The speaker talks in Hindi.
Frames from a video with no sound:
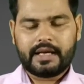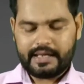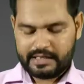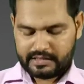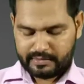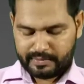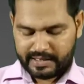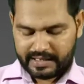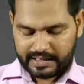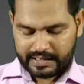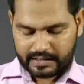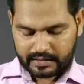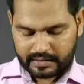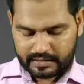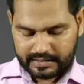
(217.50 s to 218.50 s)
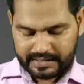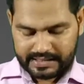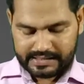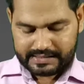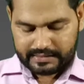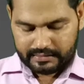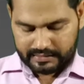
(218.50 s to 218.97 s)
इसमें एक
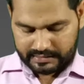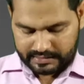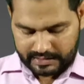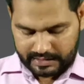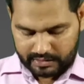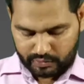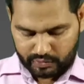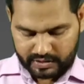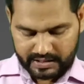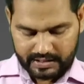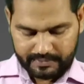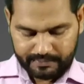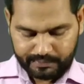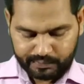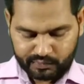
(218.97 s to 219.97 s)
डील स्टार्ट होगी